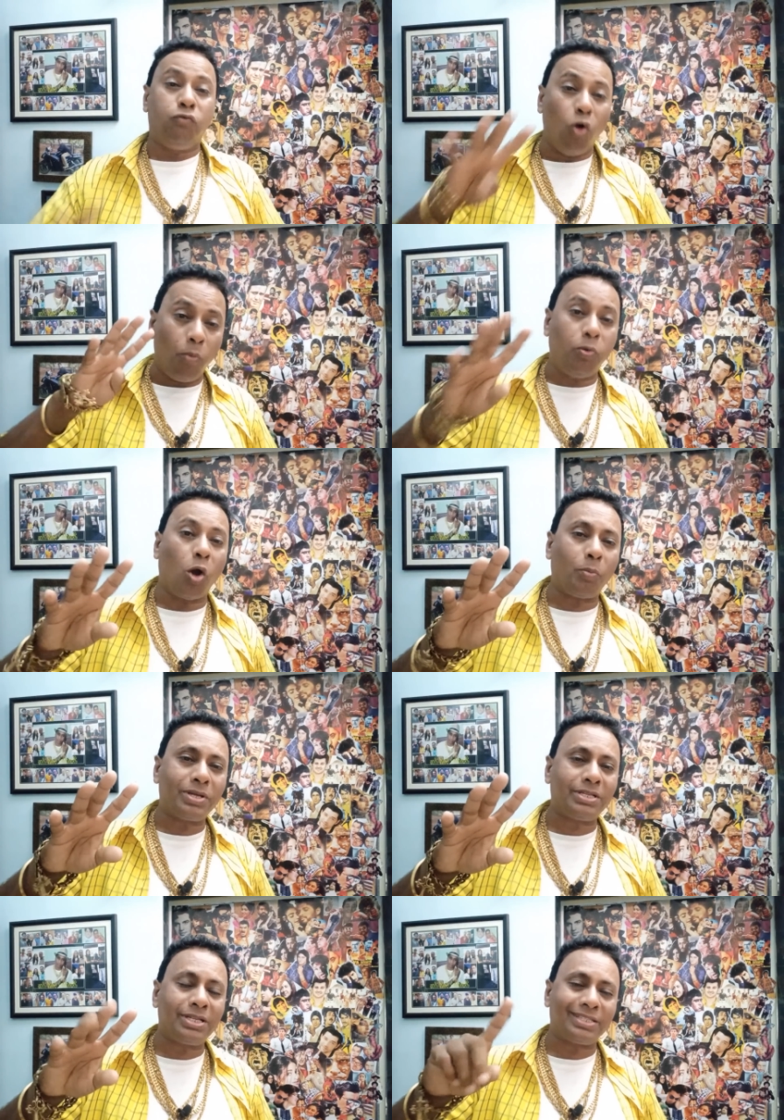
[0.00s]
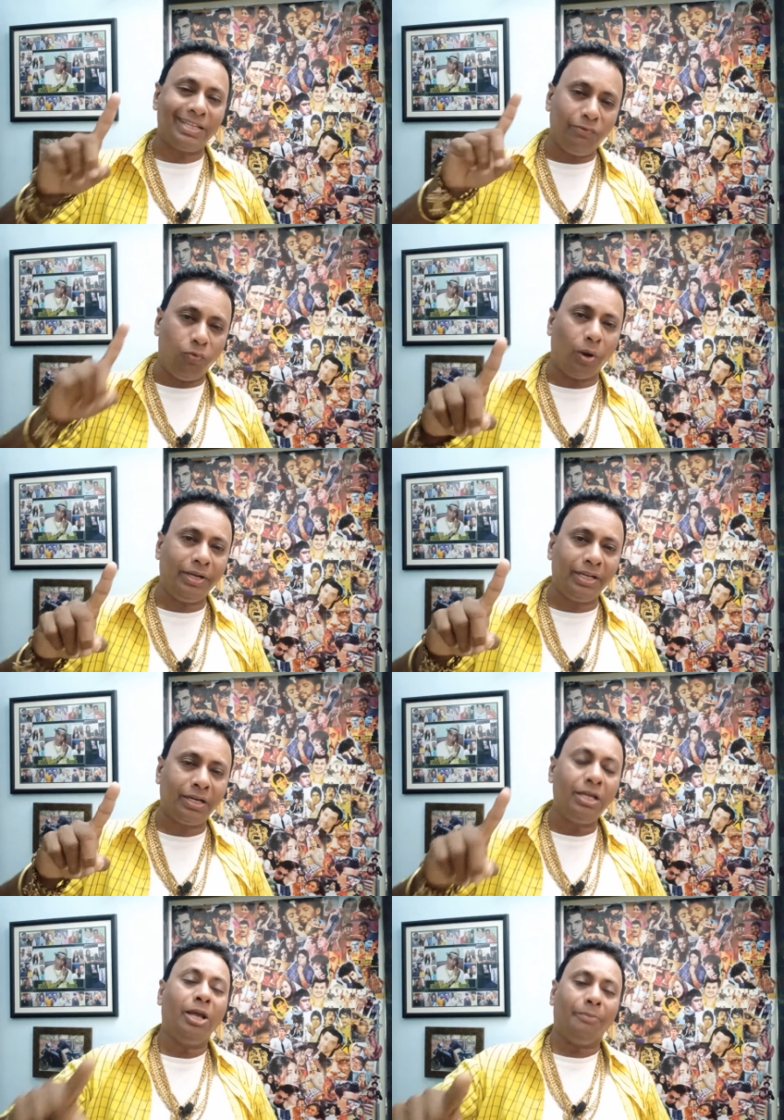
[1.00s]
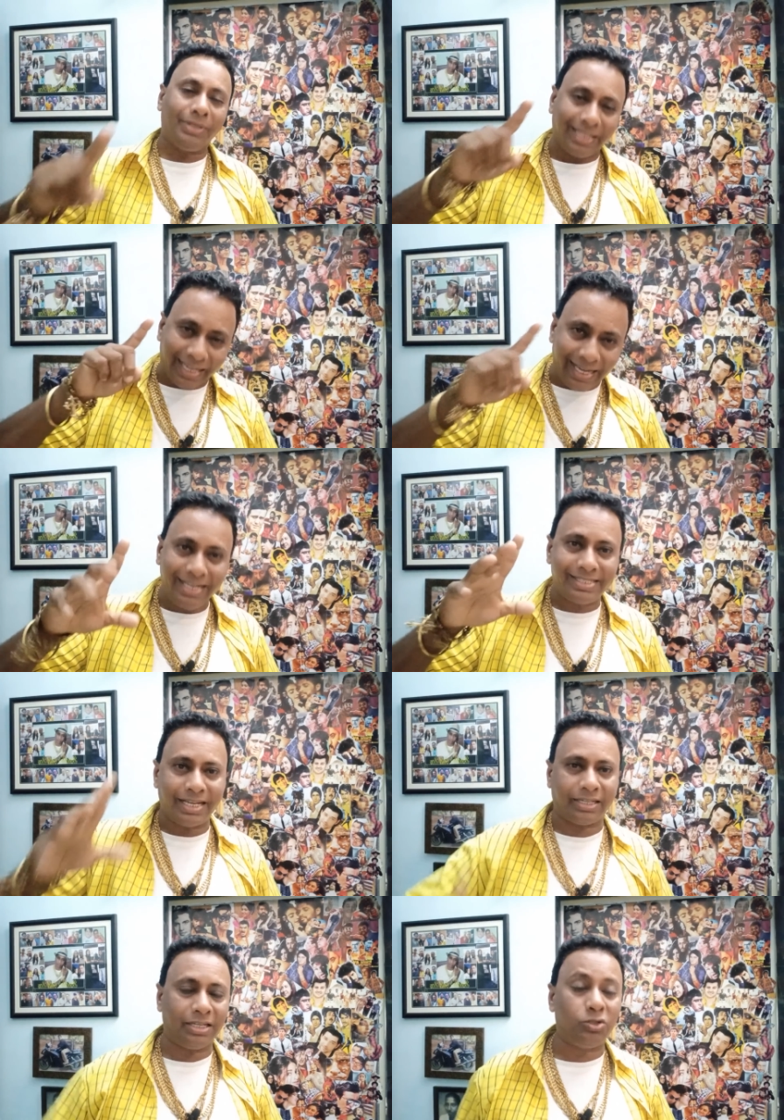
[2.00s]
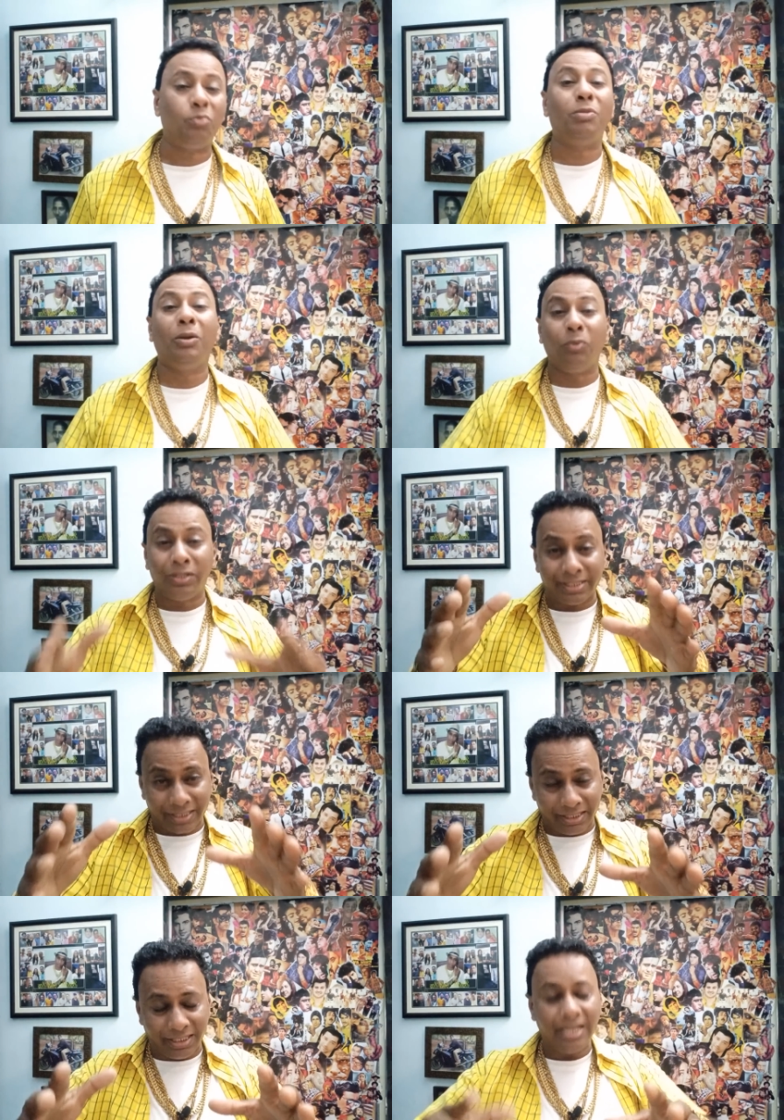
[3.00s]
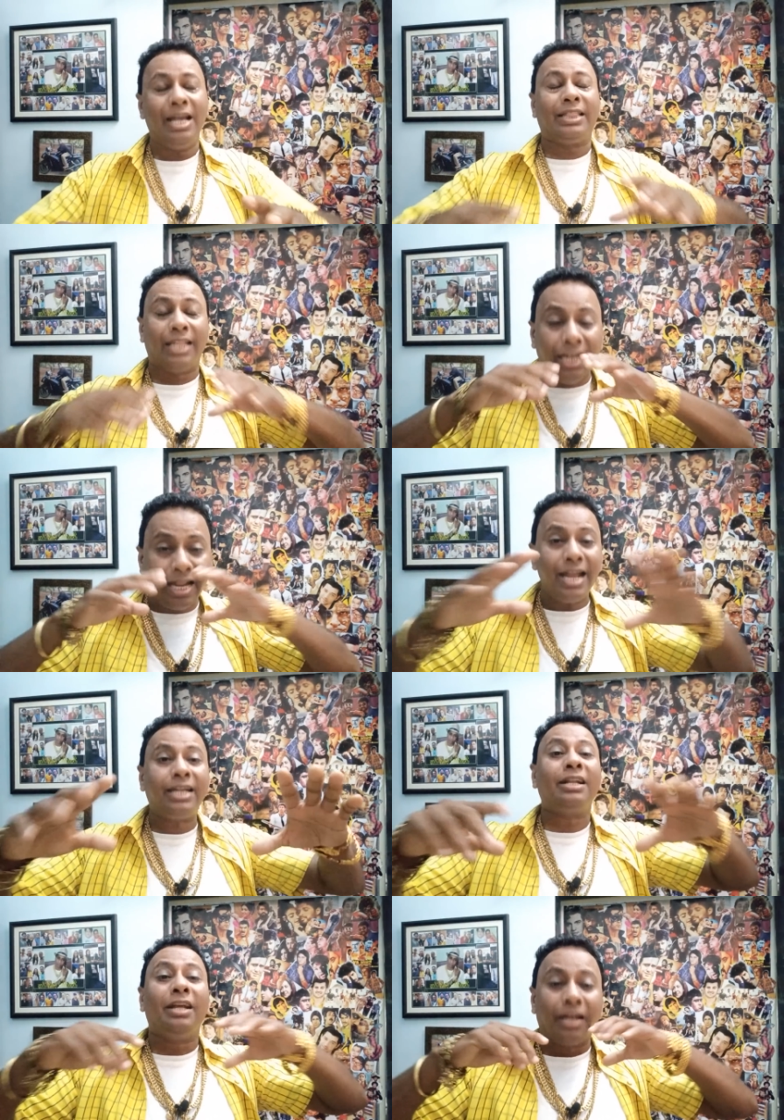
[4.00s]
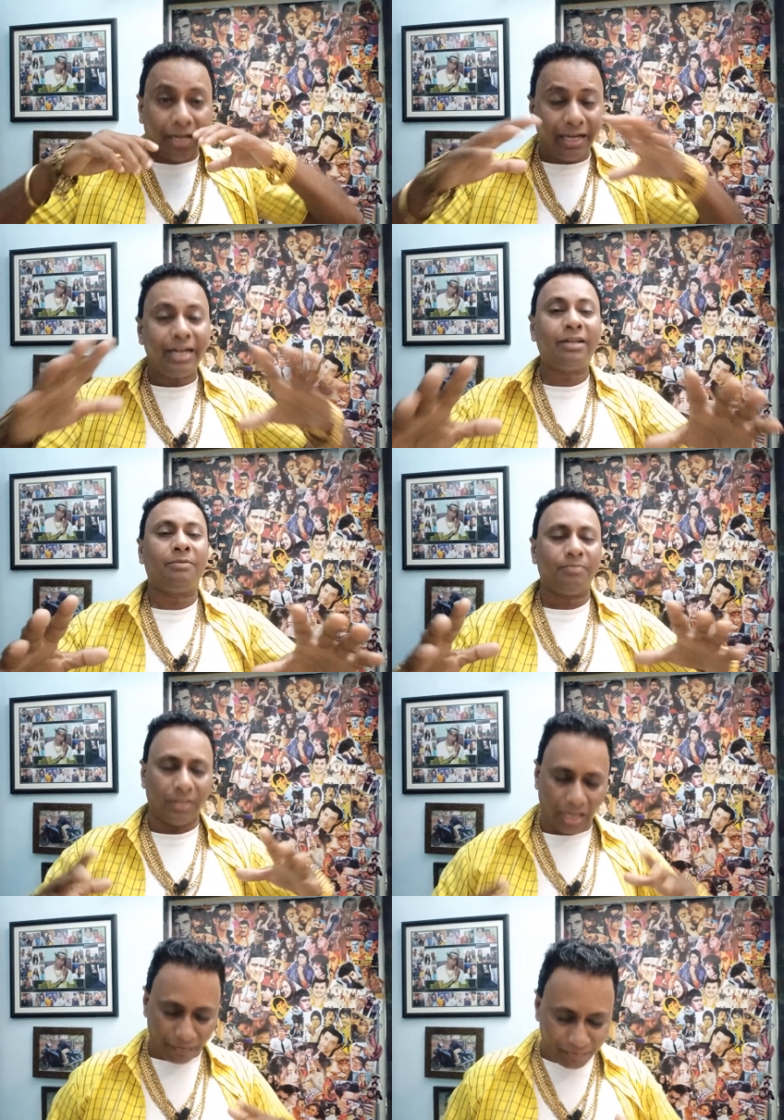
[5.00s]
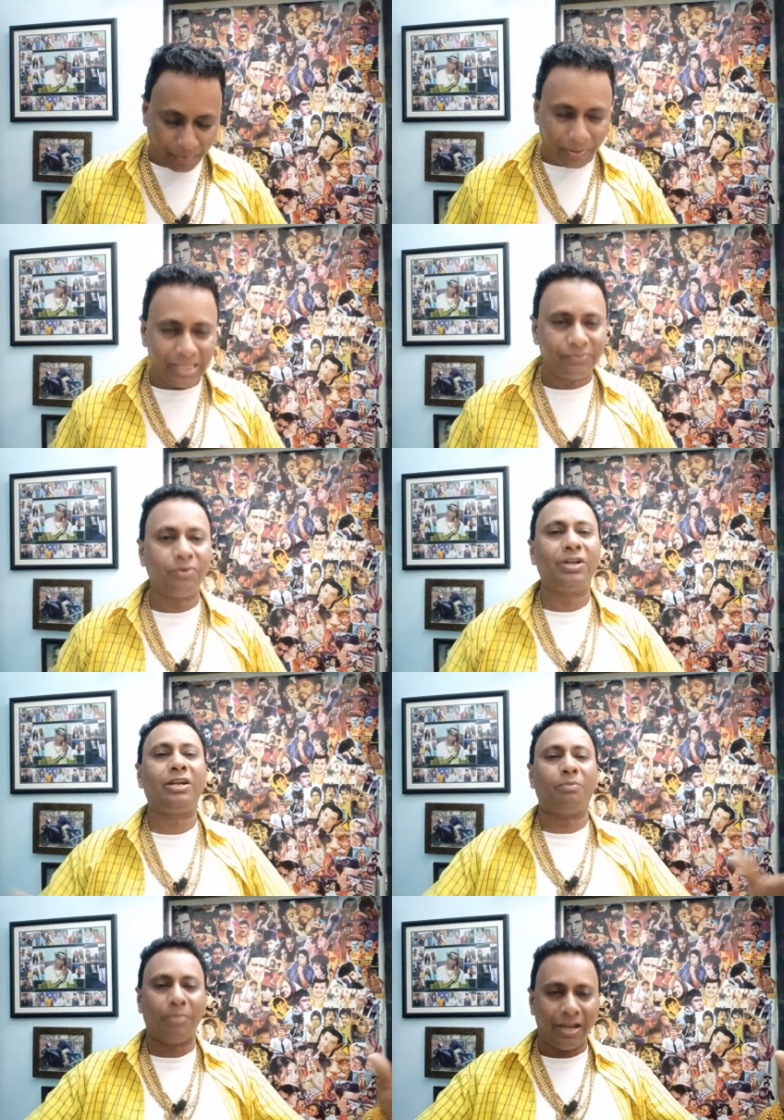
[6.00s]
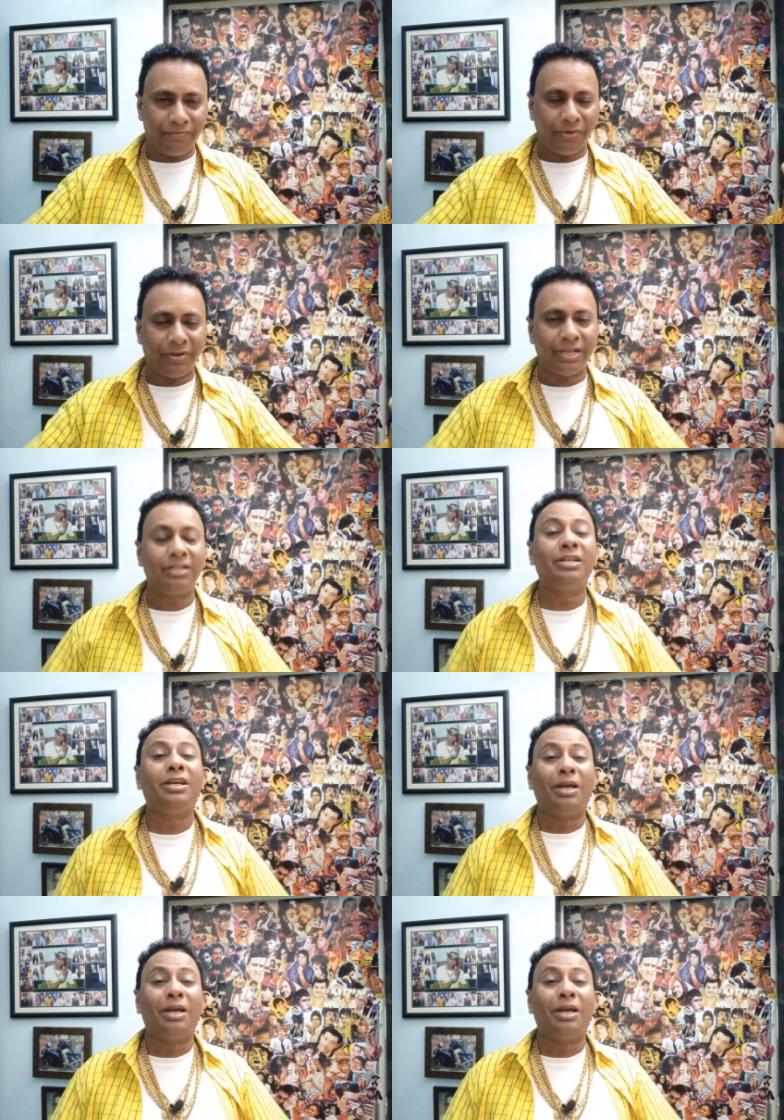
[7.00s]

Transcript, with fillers: फोर ब्लॉक बस्टर्स इन वन ईयर विथ ए लिस्ट एक्टर्स जो मनमोहन देसाई जी द लेट ग्रेट एवरीबडीज फेवरेट माय फेवरेट